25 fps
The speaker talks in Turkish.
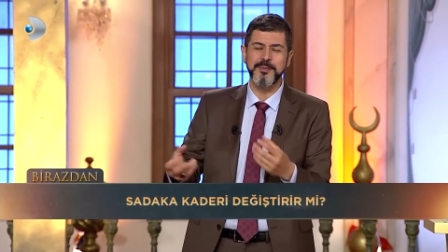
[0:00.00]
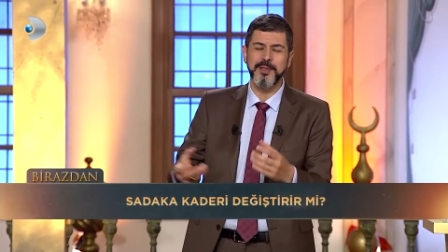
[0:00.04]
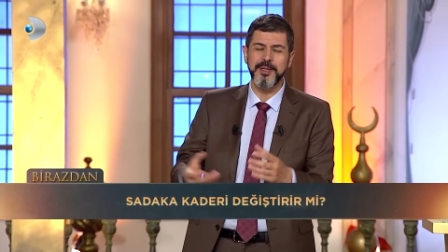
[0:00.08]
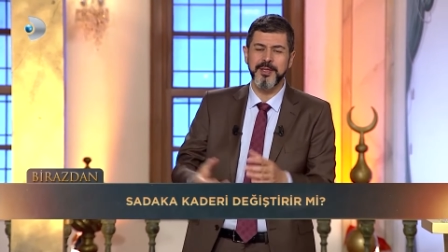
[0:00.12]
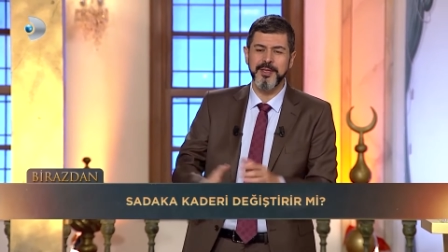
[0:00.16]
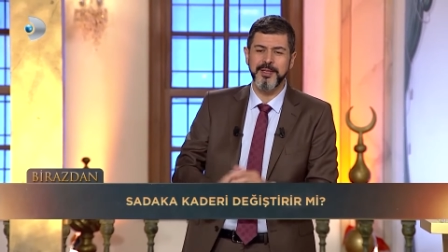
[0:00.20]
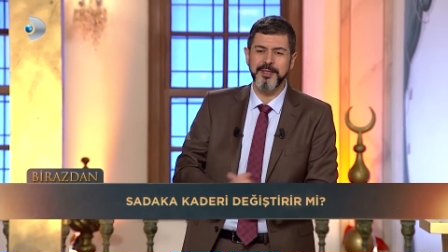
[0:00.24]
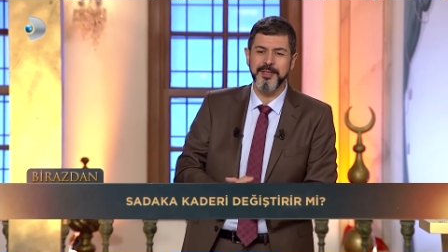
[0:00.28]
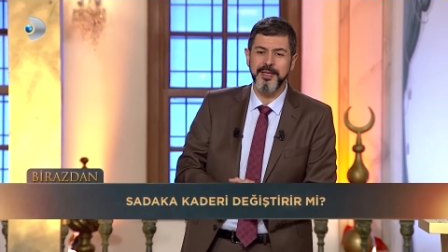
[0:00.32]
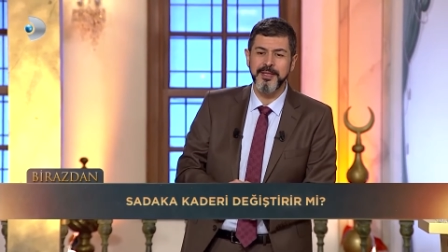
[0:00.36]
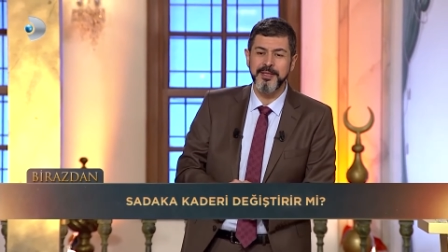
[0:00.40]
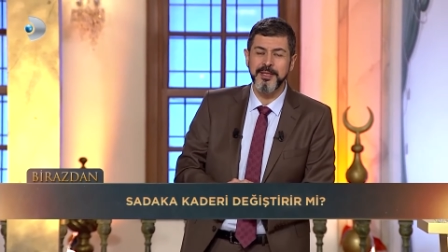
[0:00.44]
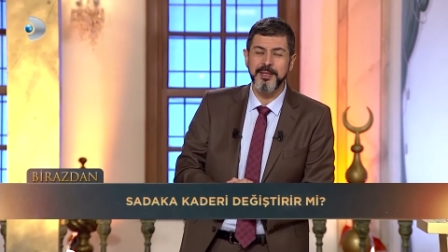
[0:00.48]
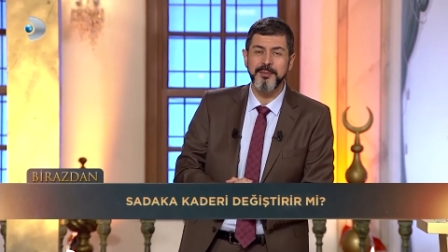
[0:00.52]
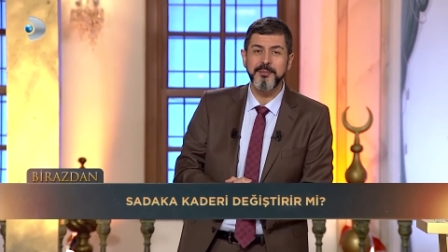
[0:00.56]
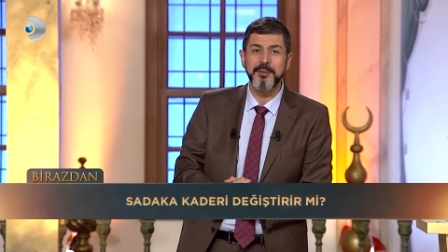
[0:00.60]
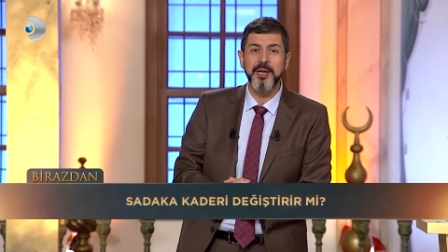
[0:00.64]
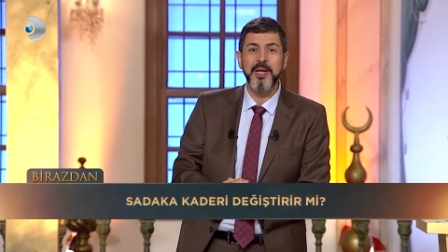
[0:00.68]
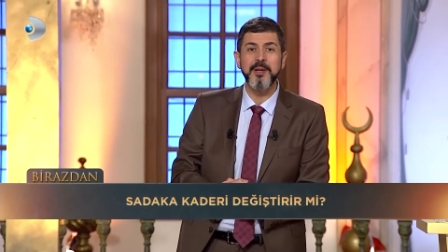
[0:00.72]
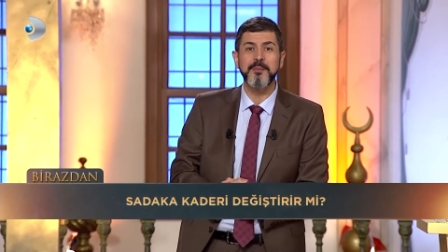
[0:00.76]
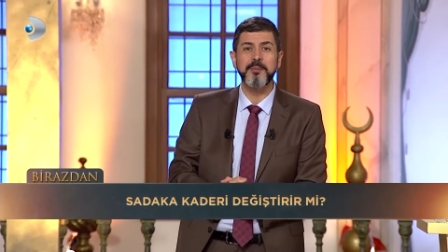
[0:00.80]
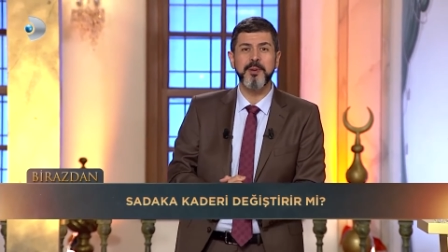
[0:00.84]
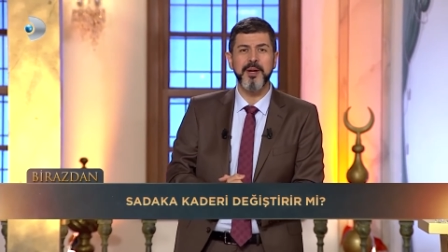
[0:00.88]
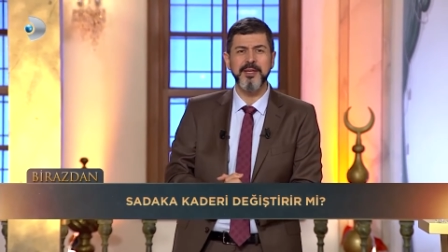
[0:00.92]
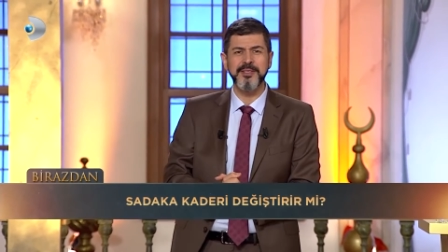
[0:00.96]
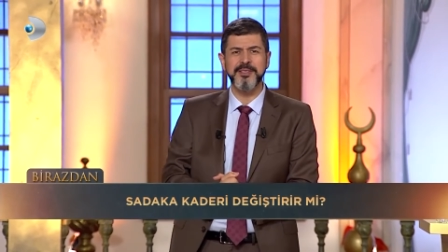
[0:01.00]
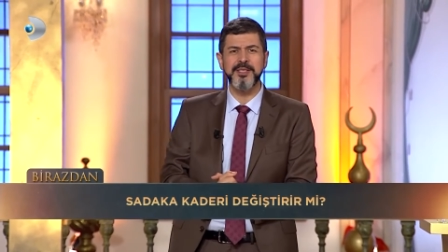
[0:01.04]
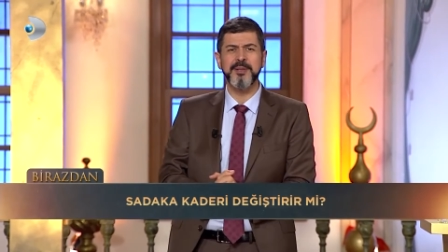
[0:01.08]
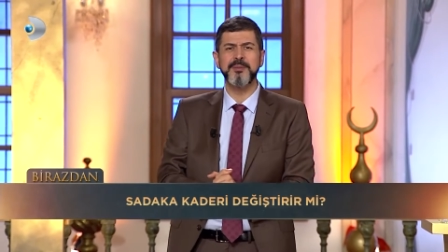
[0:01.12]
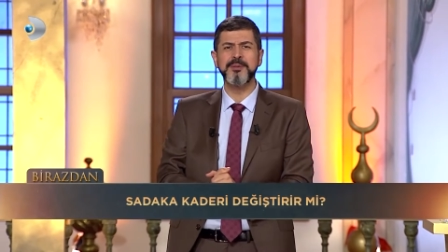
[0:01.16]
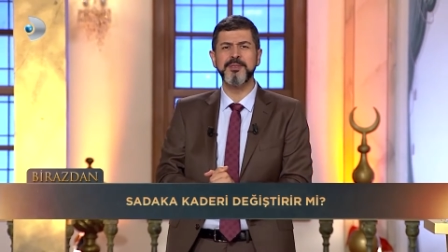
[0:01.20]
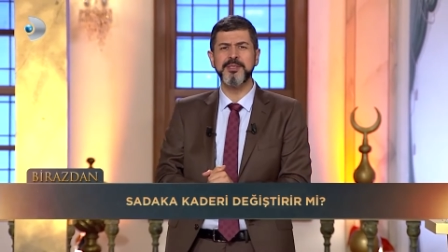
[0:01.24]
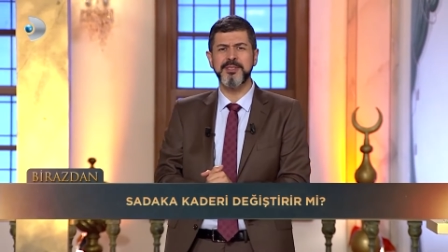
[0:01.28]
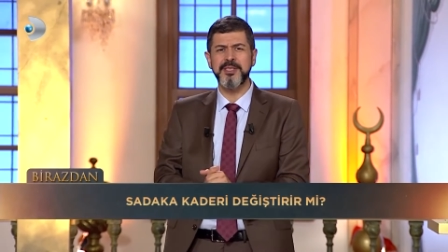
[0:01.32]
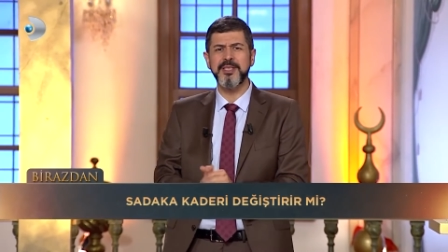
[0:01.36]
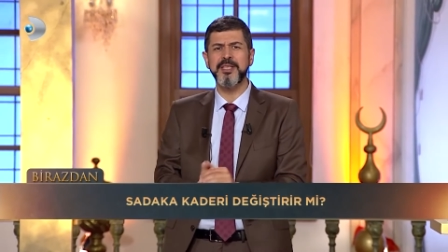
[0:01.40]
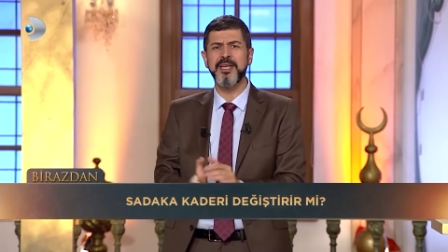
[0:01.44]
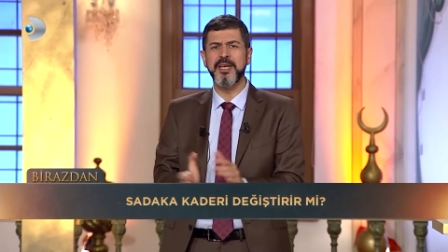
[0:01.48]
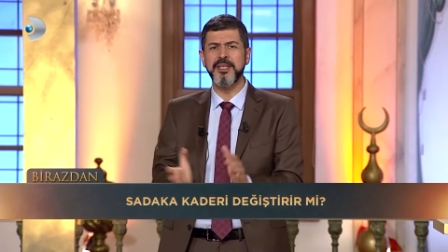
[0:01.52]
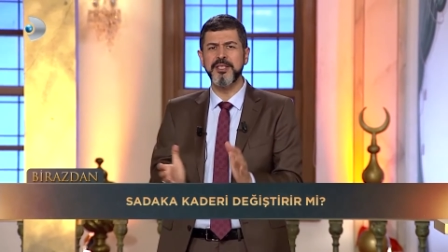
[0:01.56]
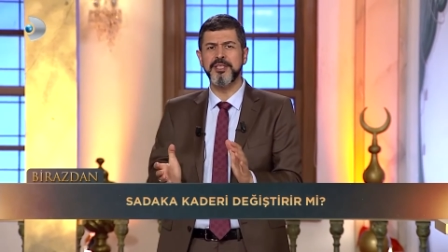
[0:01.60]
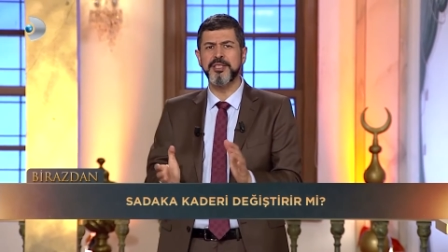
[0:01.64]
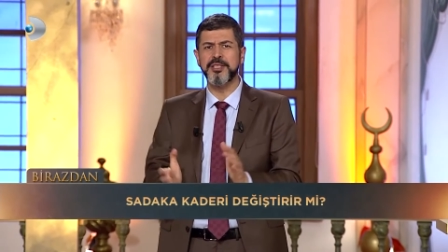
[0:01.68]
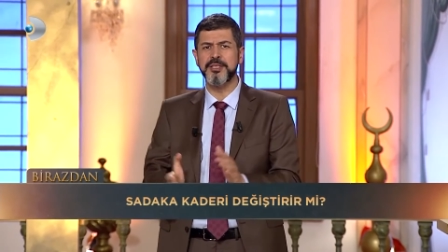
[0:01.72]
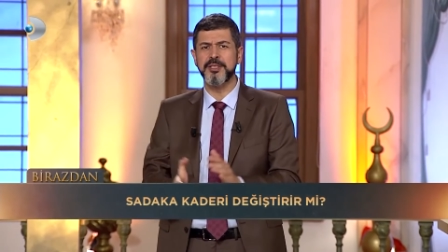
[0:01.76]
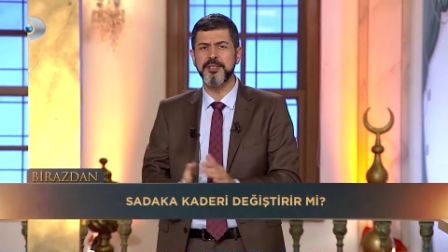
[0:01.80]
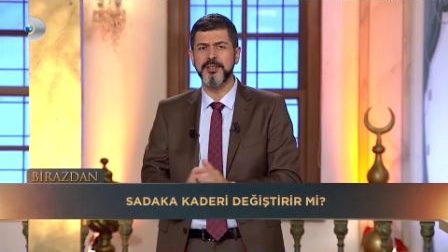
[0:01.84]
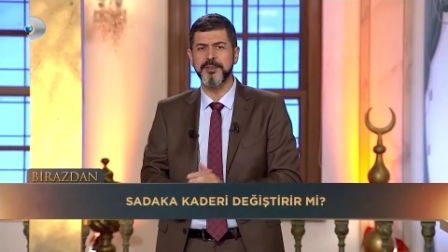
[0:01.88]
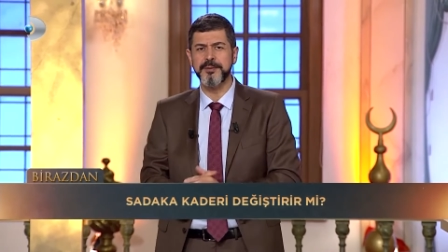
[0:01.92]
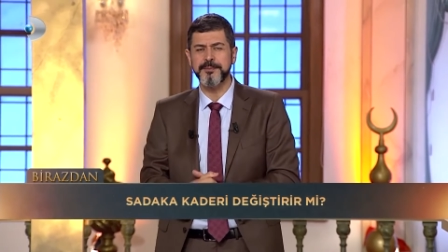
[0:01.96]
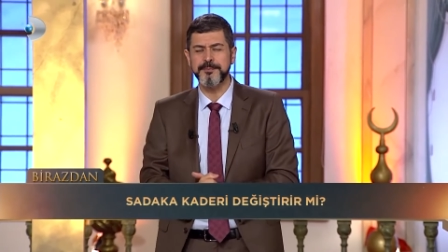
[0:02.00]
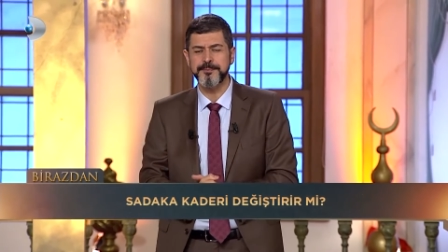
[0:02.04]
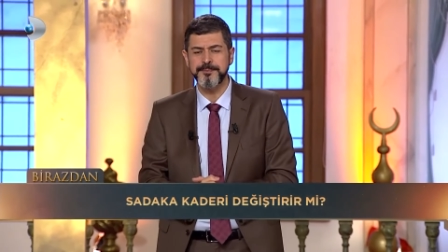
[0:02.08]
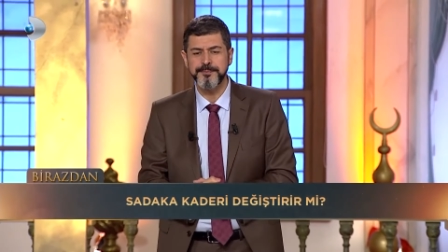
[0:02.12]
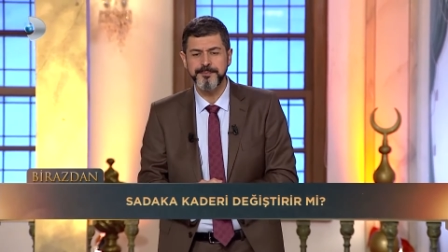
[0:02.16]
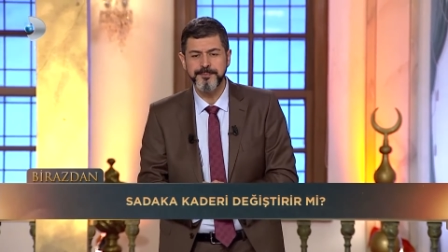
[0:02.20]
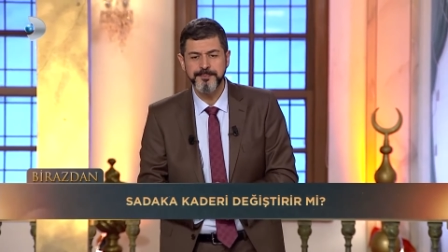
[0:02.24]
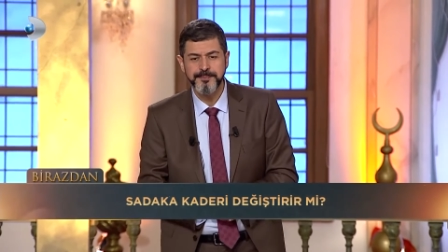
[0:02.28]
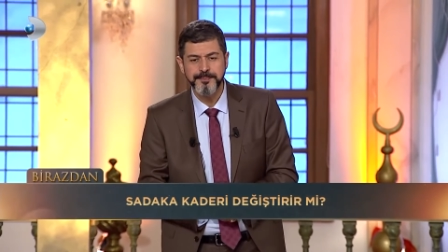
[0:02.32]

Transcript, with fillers: Ee, ne diyeyim yelpazemisi geniştir.